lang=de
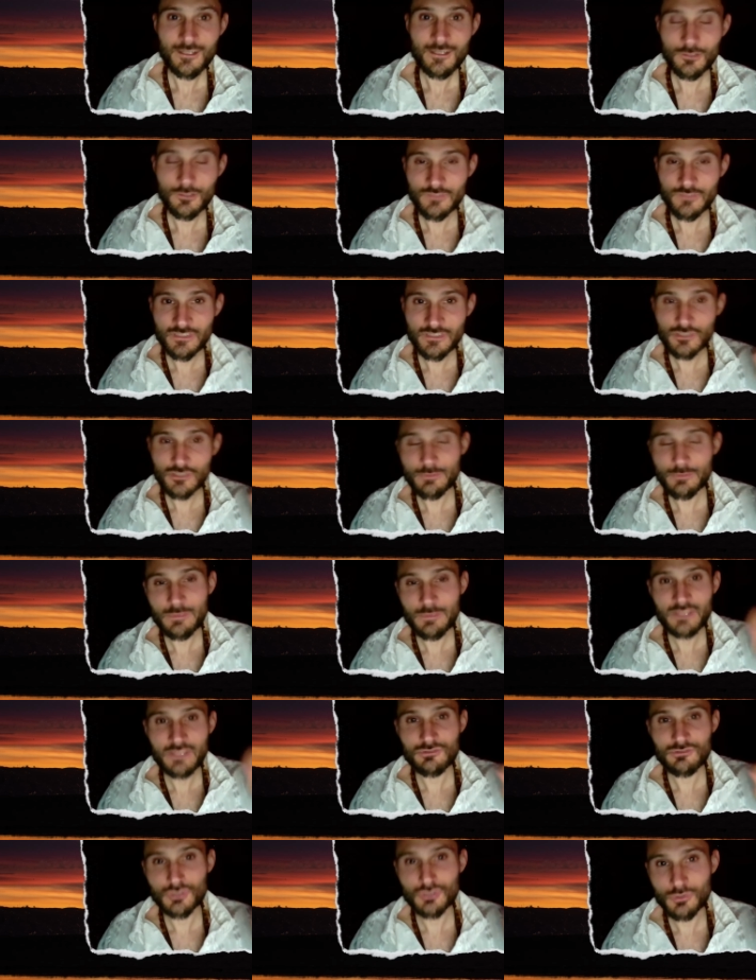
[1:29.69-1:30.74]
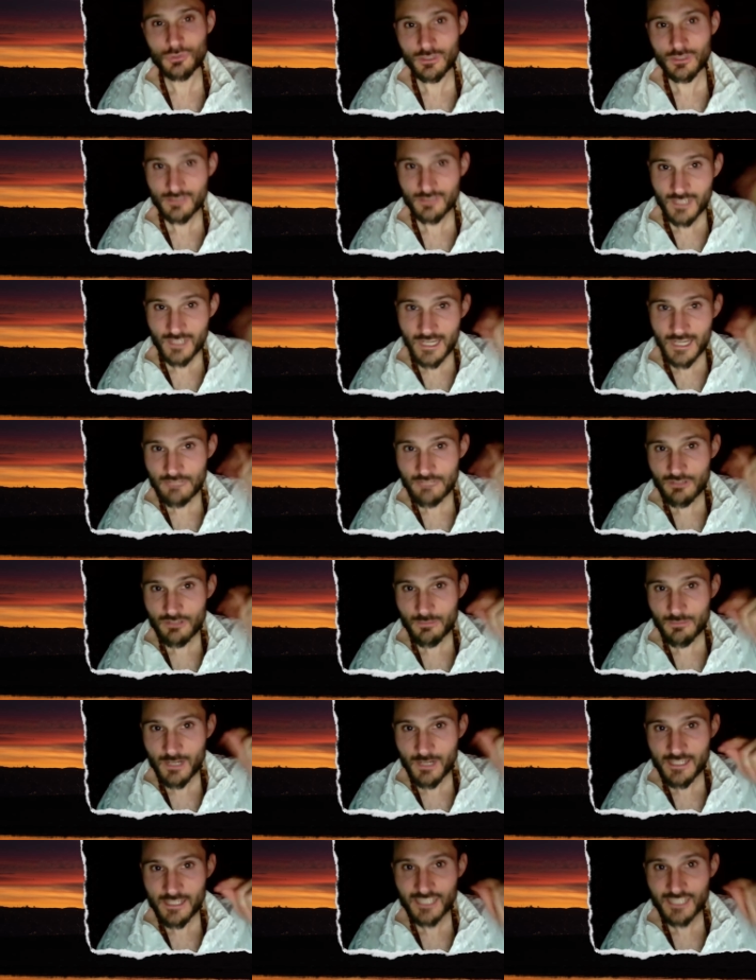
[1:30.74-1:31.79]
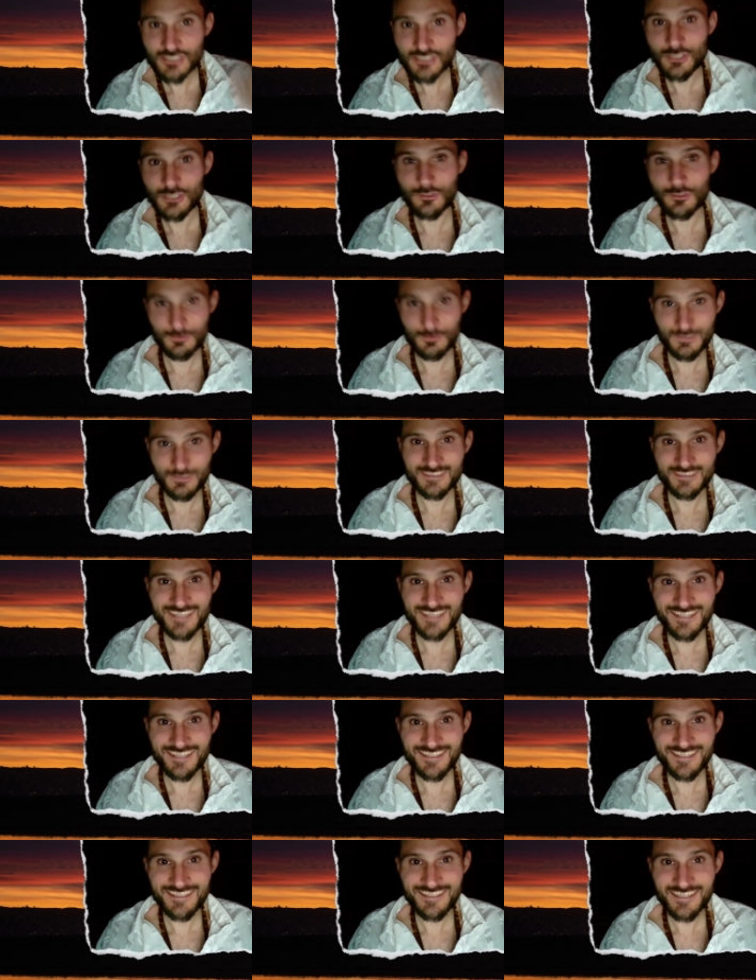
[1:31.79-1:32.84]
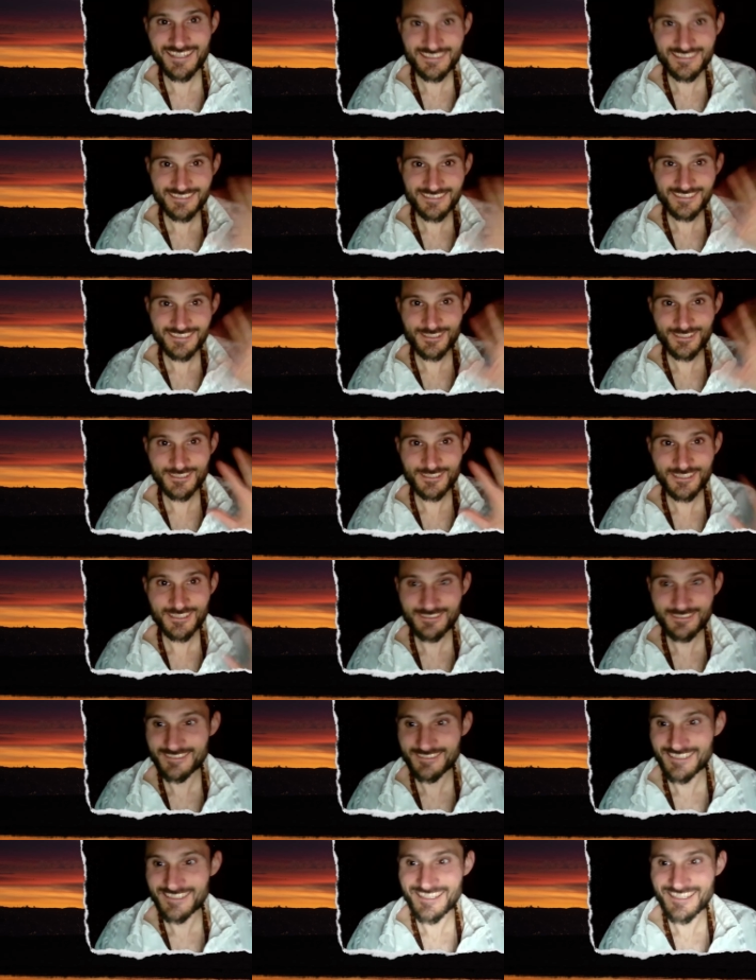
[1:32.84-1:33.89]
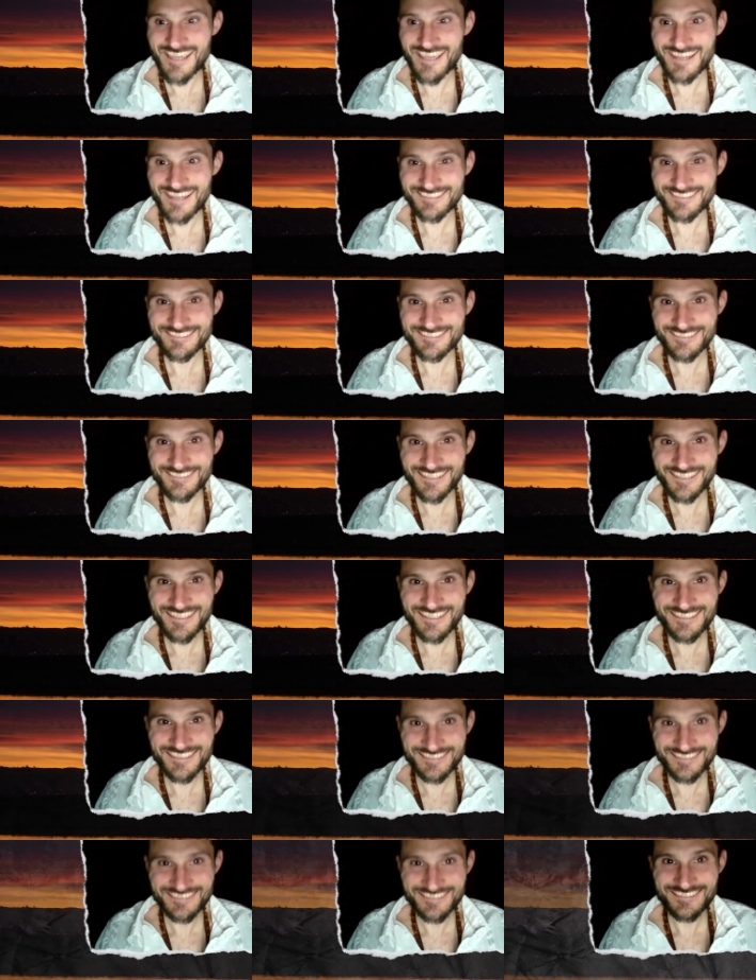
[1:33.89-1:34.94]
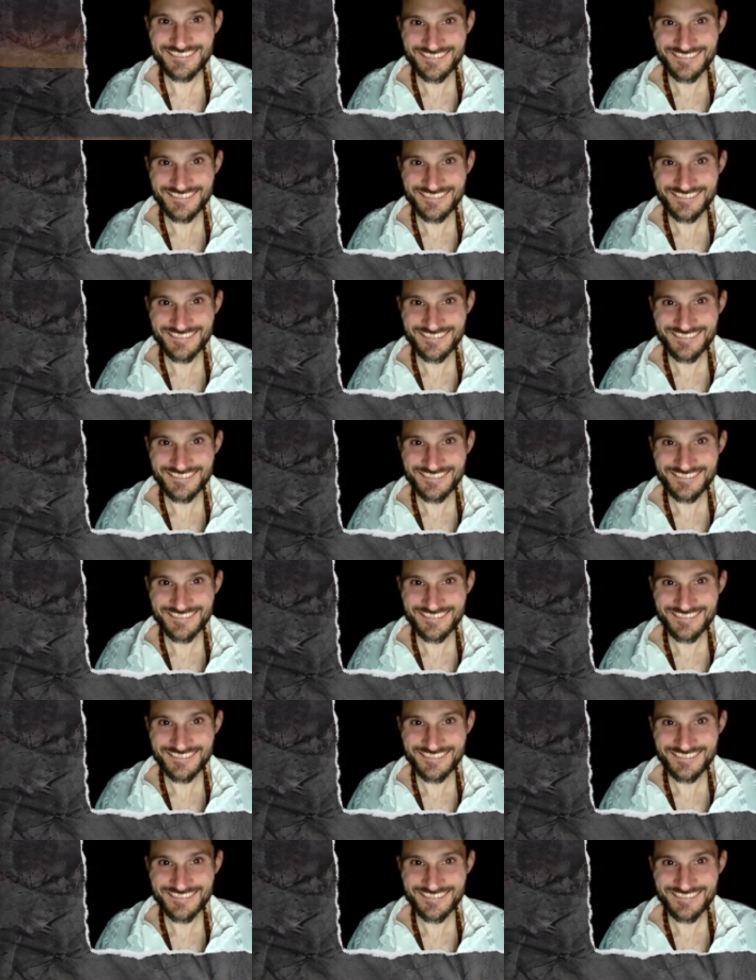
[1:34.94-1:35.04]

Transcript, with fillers: Und wir sehen uns beim nächsten Short. Einfach mal da schauen. Bis dann, dein Dennis. Ciao, ciao. Yeah. So geht das, ne?